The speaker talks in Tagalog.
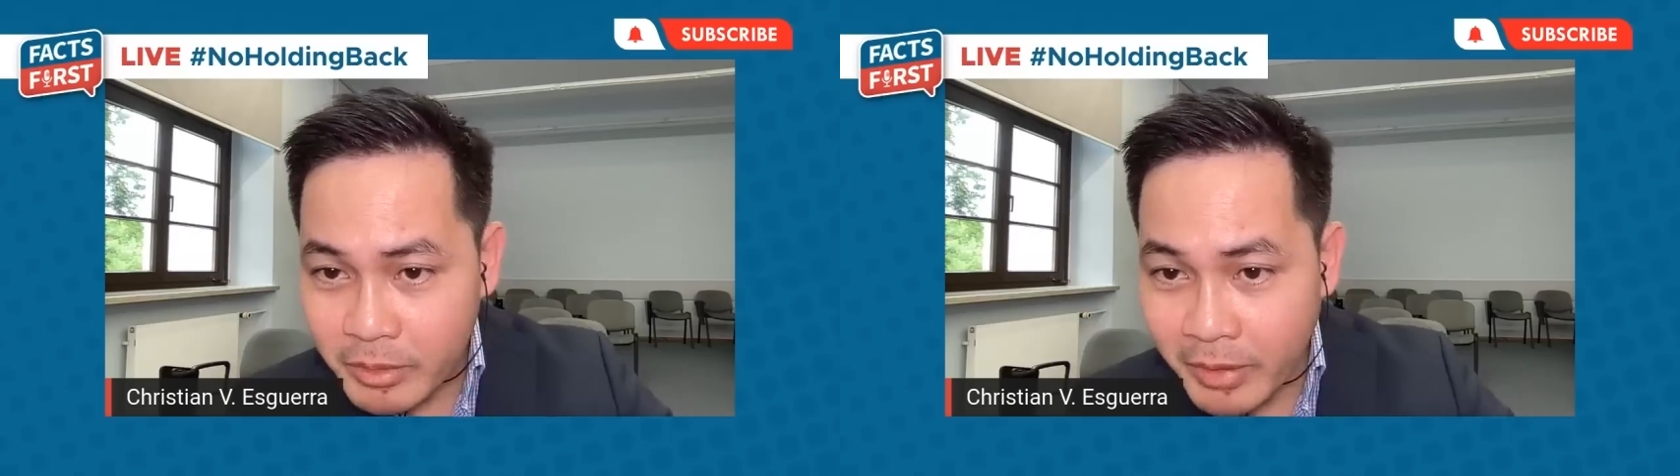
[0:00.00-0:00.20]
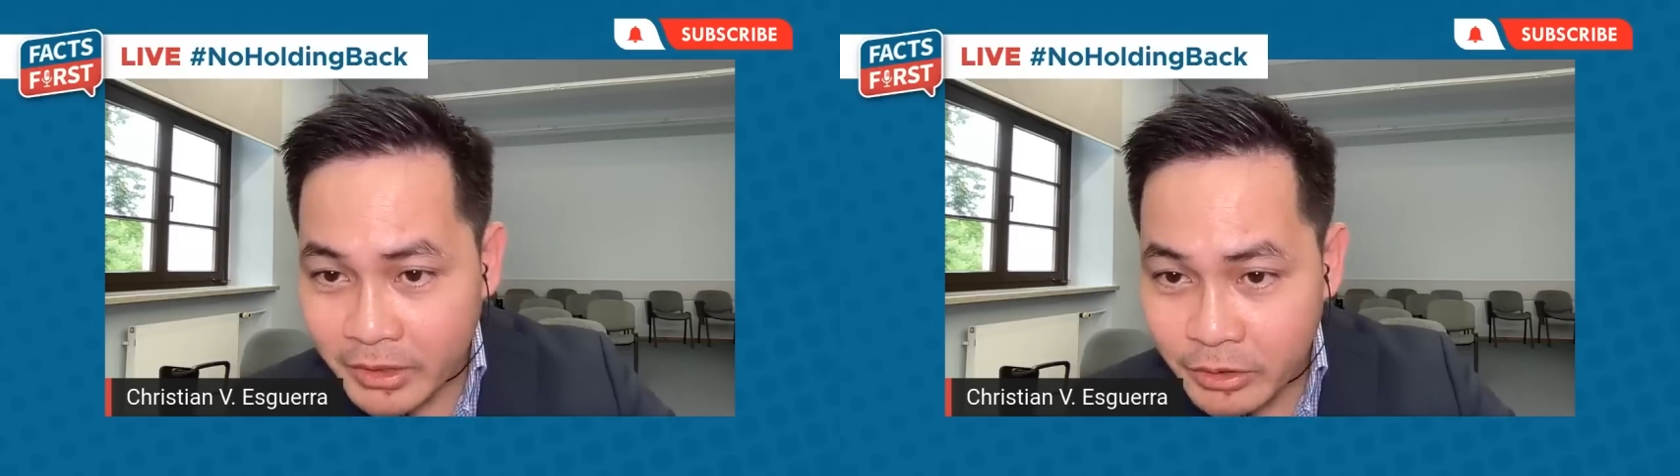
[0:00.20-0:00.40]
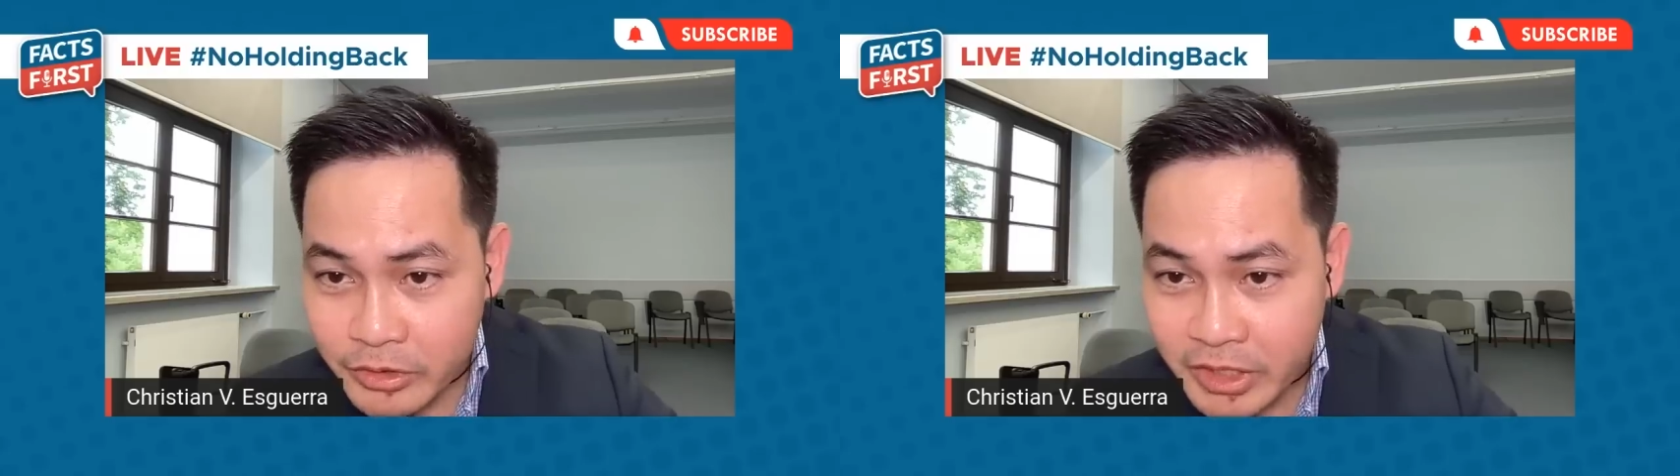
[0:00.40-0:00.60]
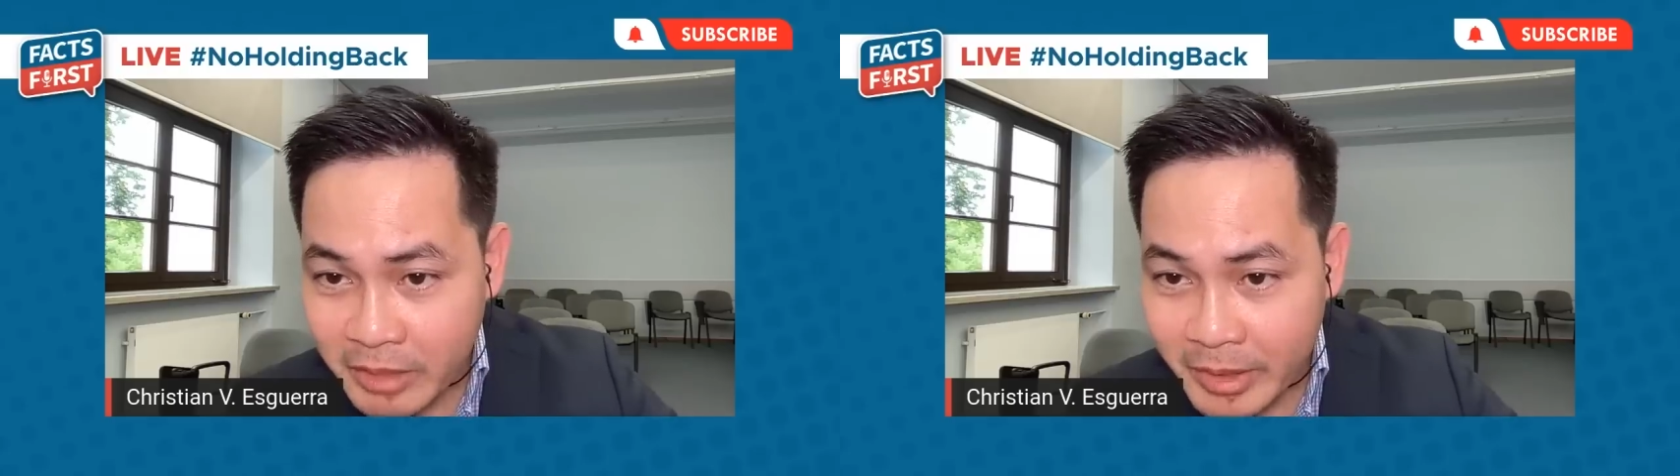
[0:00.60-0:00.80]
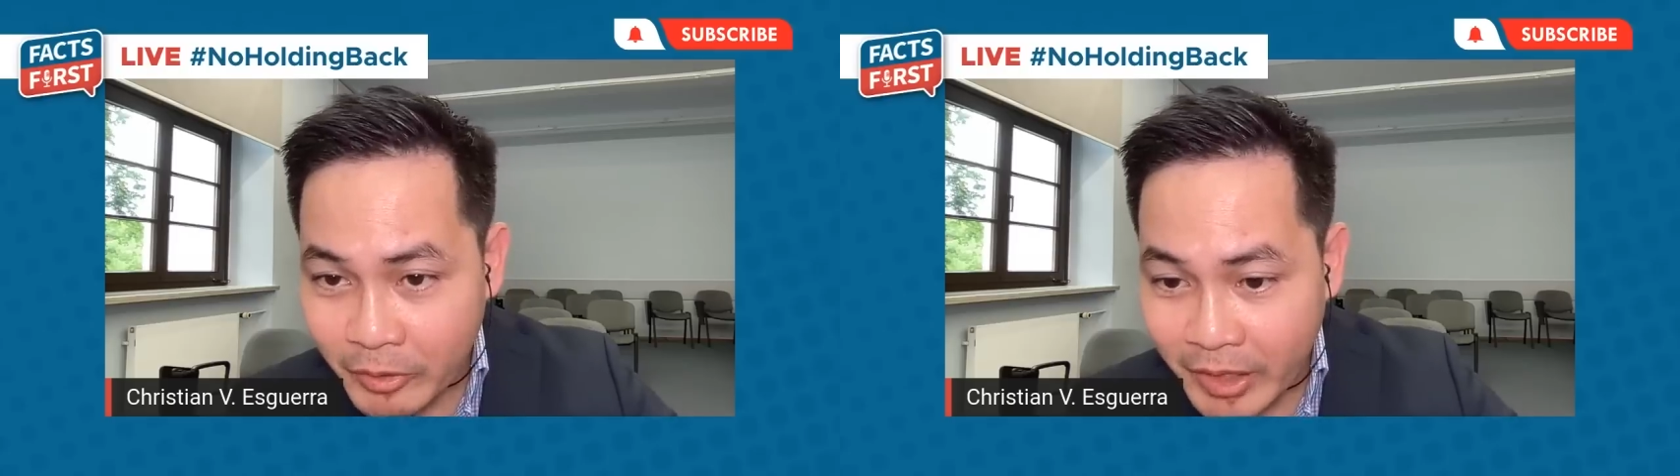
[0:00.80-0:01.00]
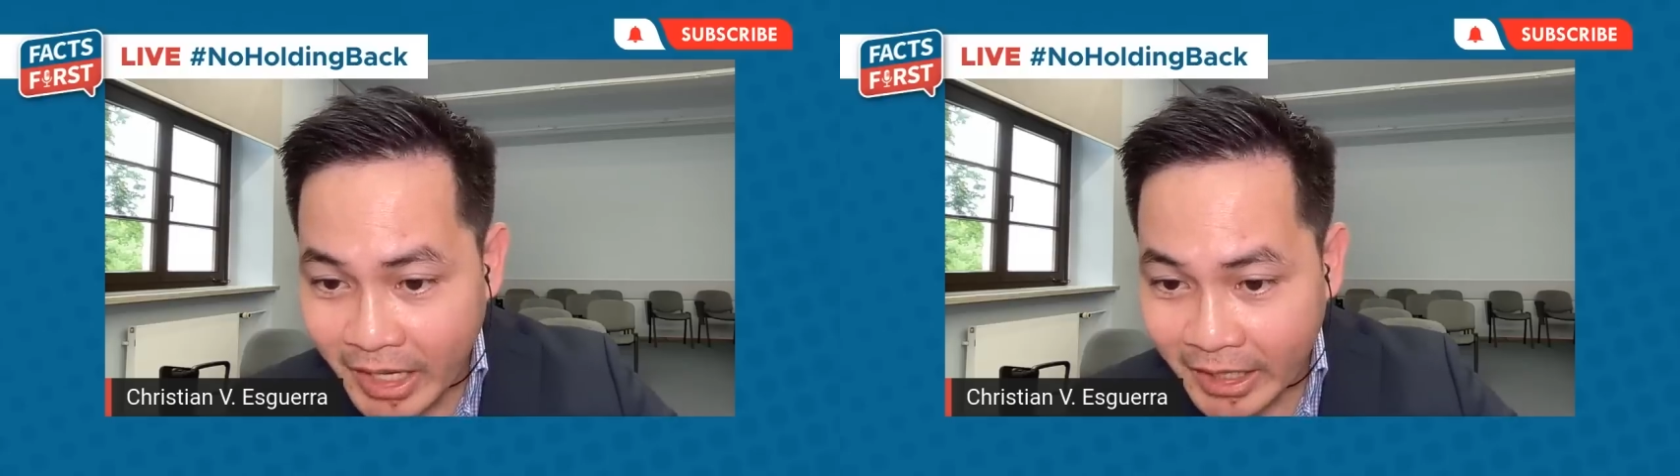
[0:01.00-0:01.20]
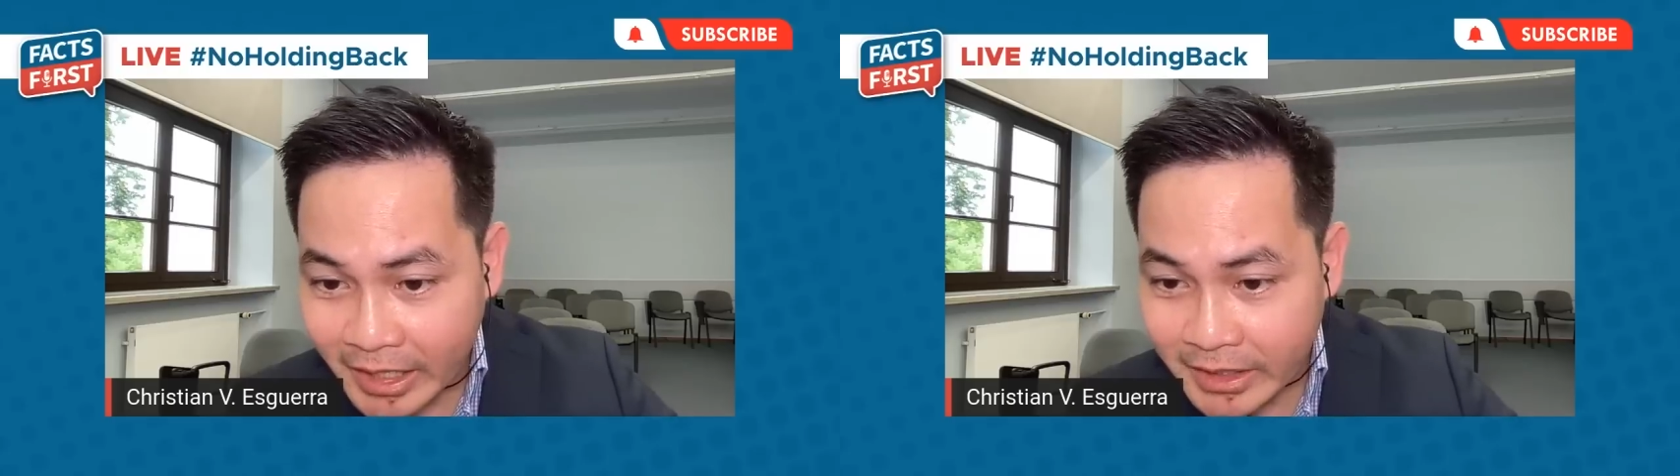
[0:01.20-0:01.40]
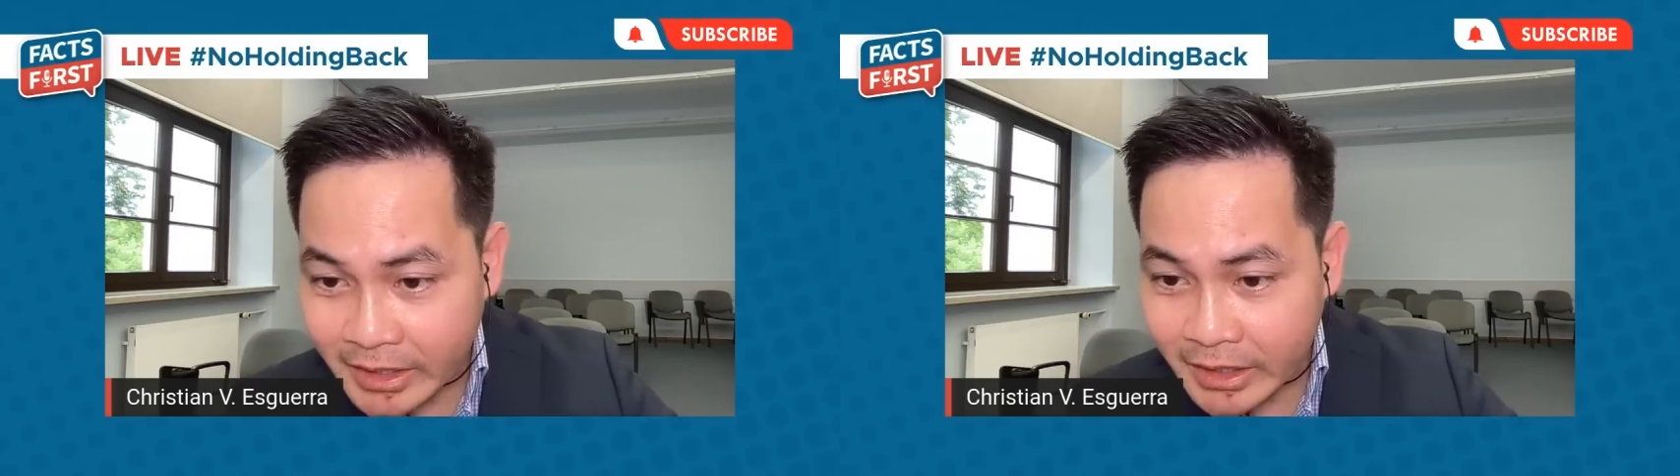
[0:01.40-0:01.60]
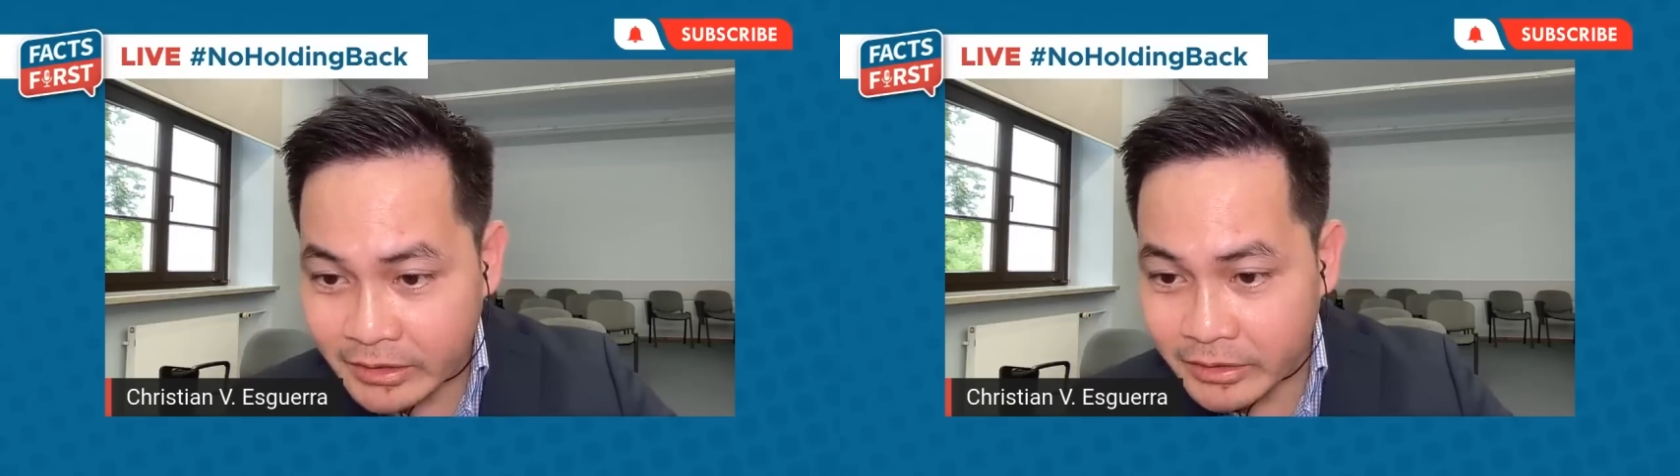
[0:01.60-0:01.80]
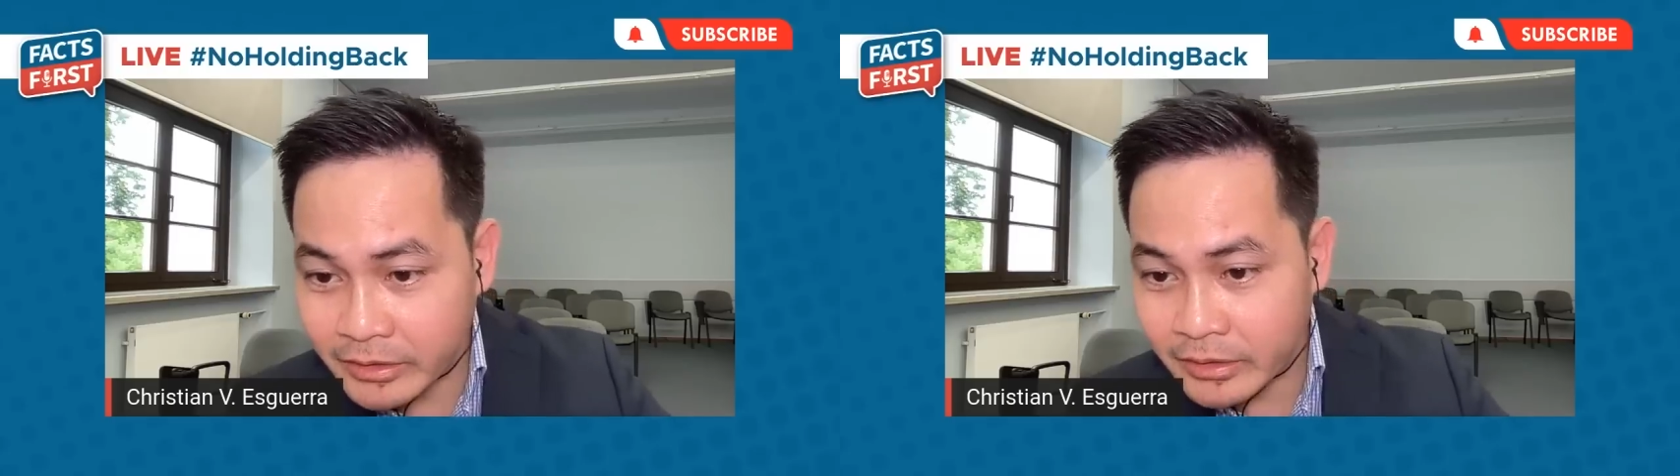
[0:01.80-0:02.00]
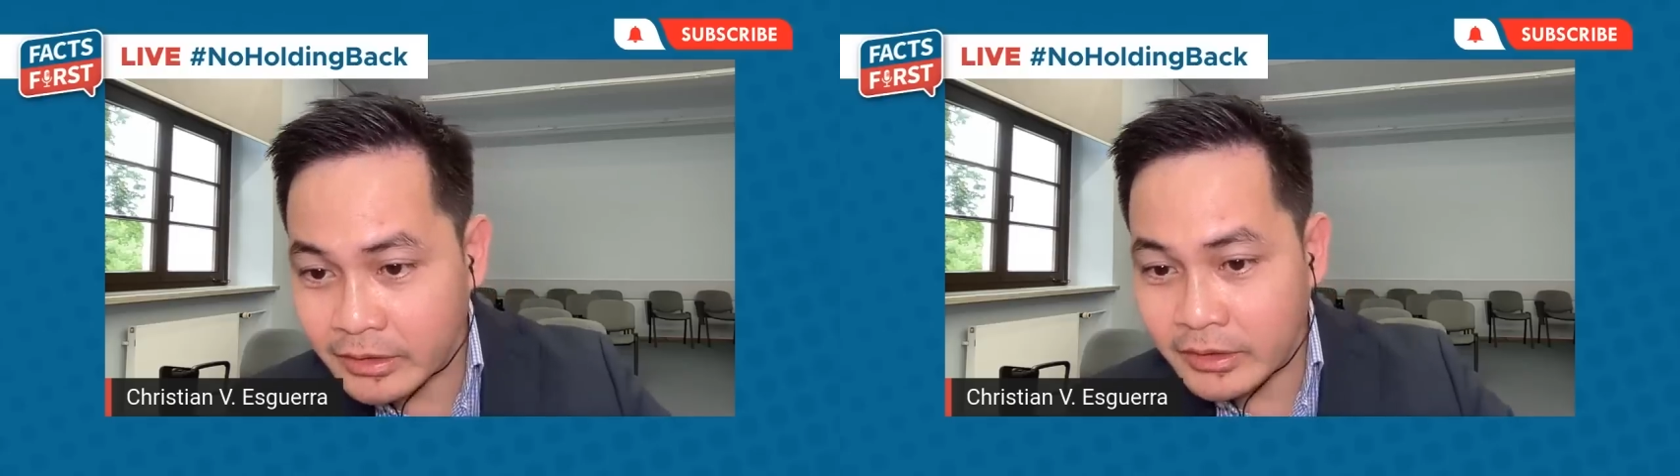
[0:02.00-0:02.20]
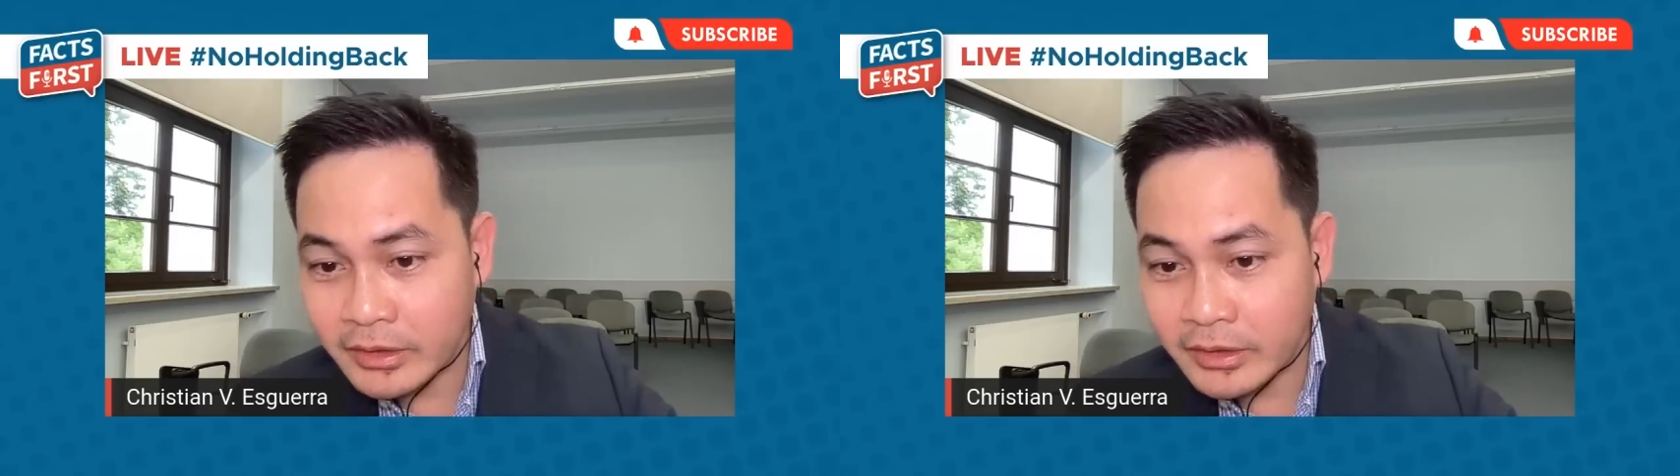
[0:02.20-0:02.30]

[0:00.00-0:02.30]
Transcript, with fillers: May mga trolls na naman ako nakikita dito, no?